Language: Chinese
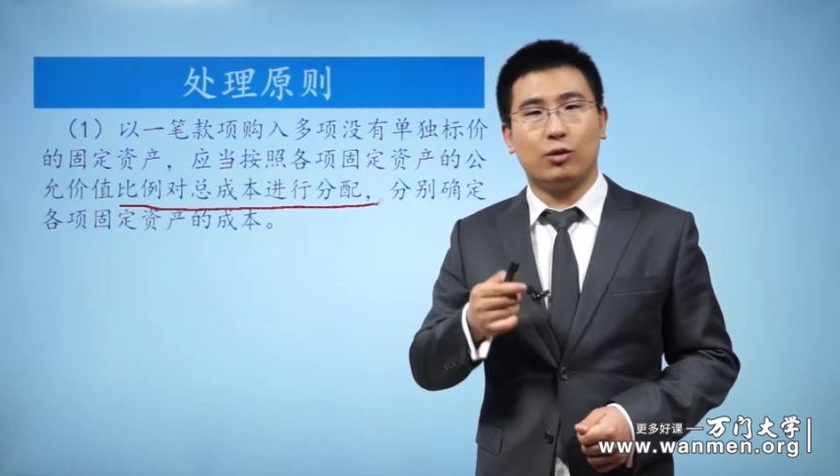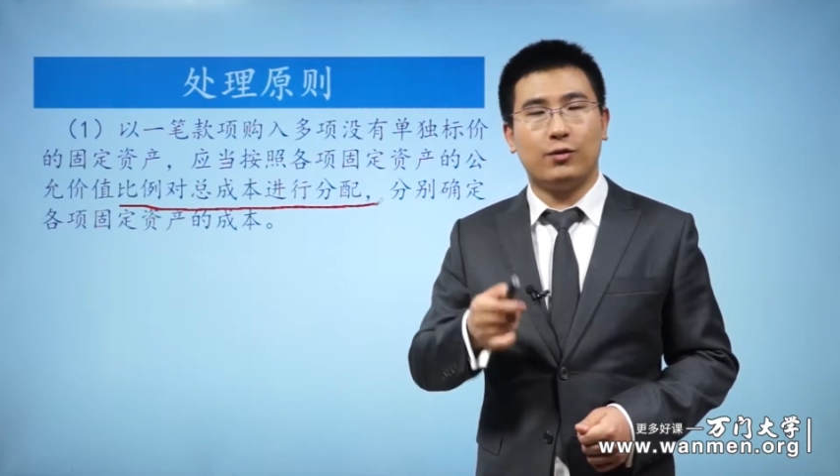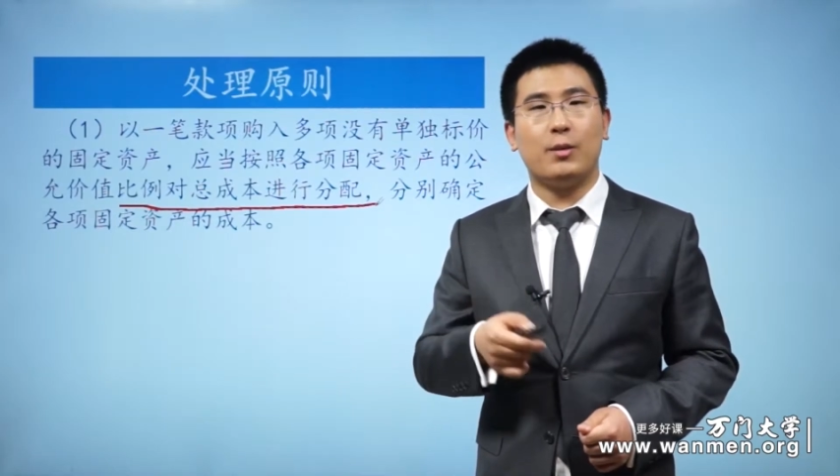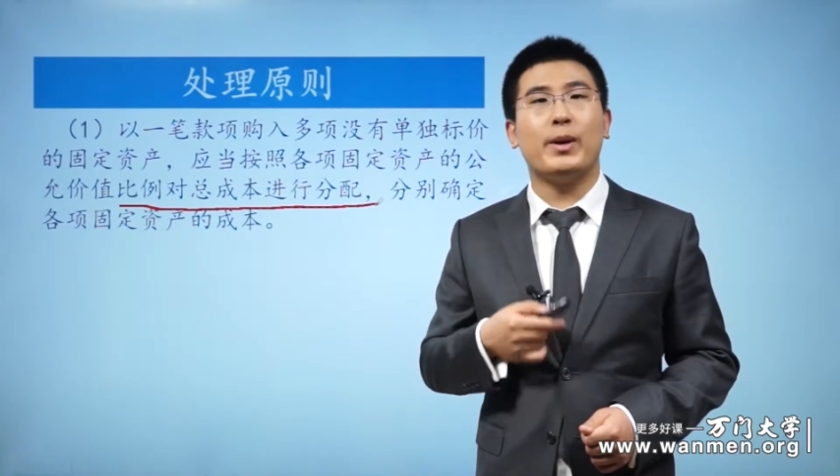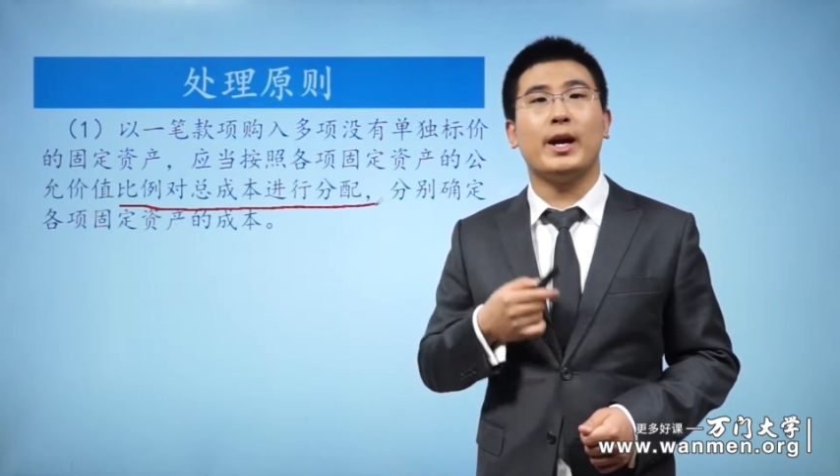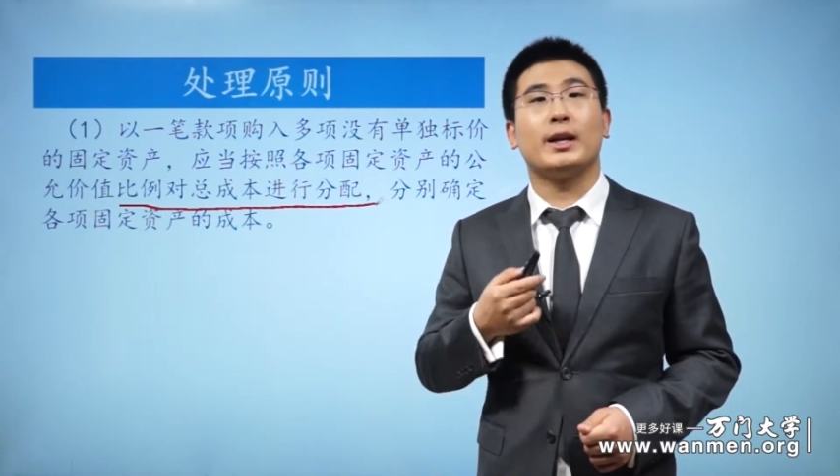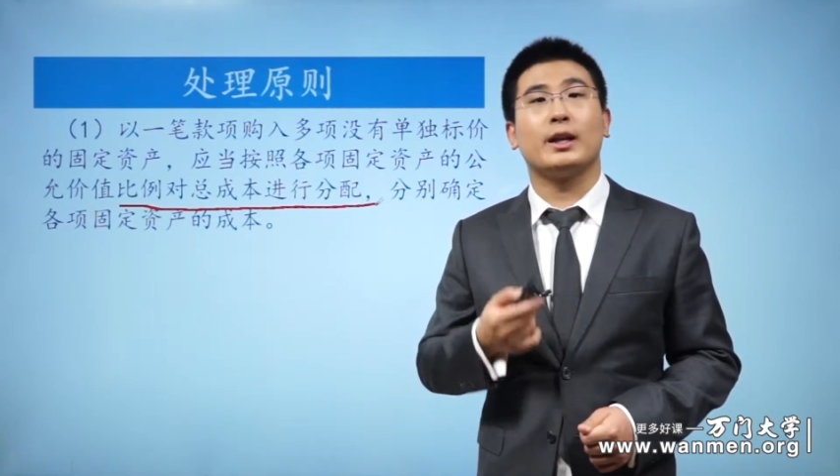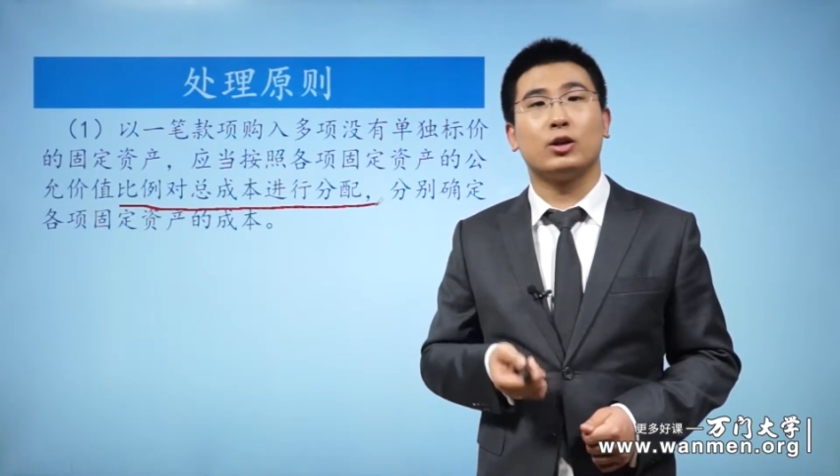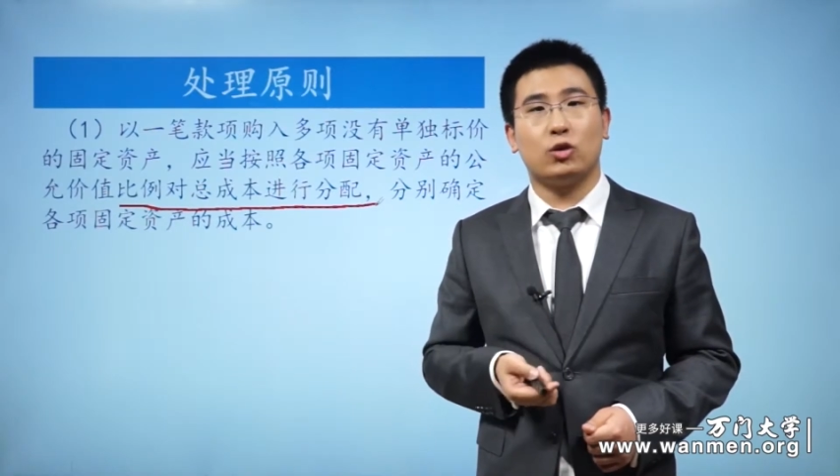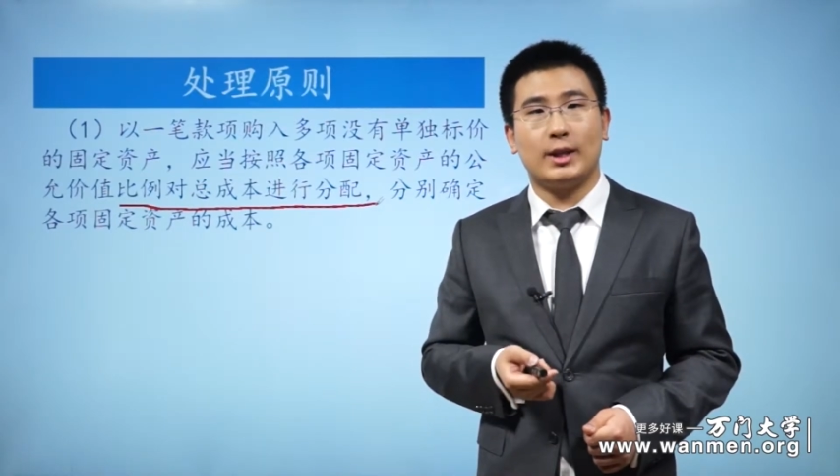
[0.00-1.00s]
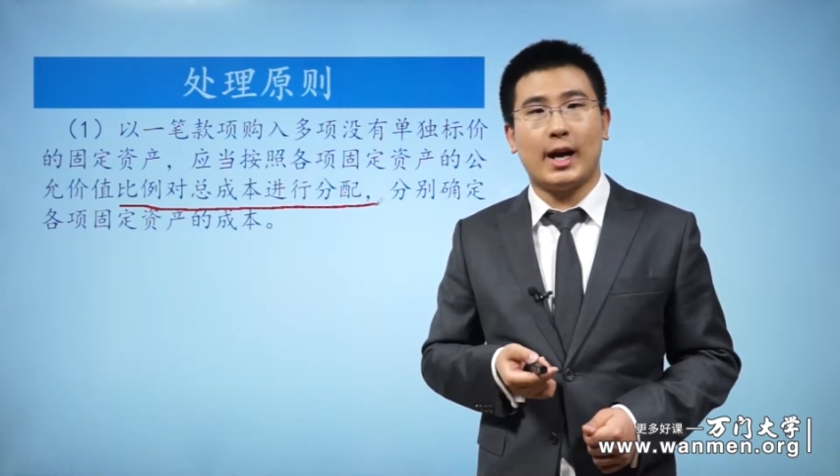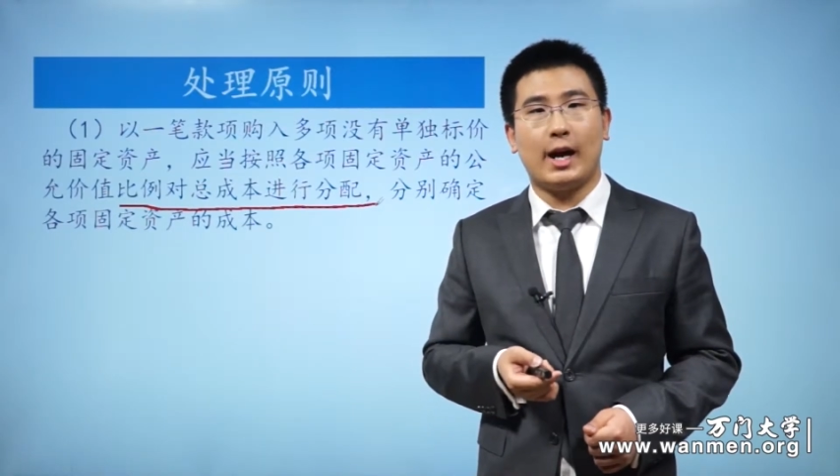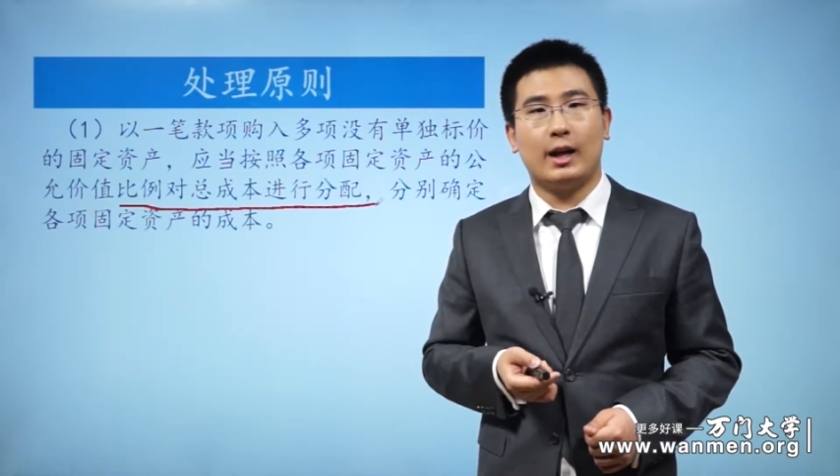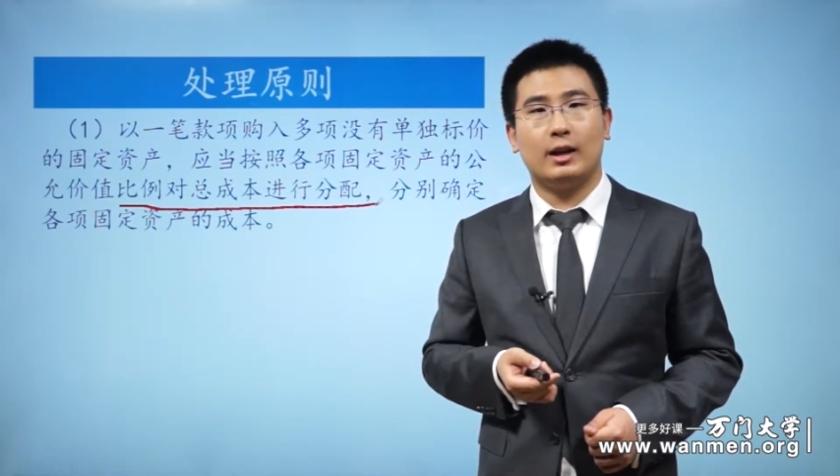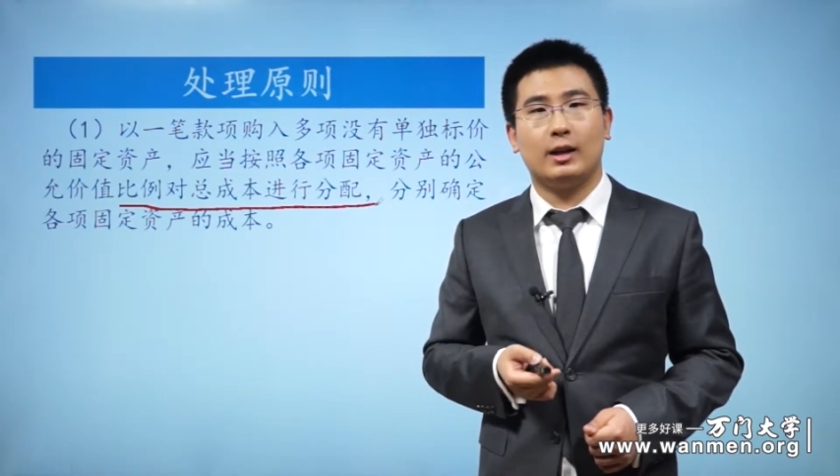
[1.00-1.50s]
去分配这个对
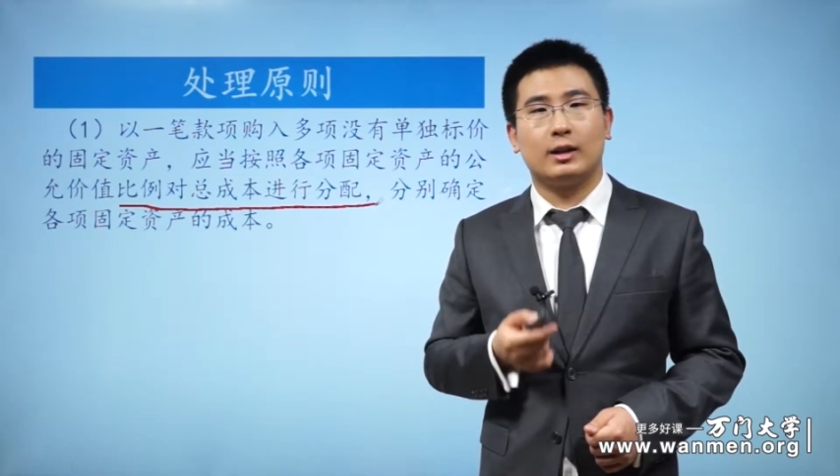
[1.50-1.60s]
价。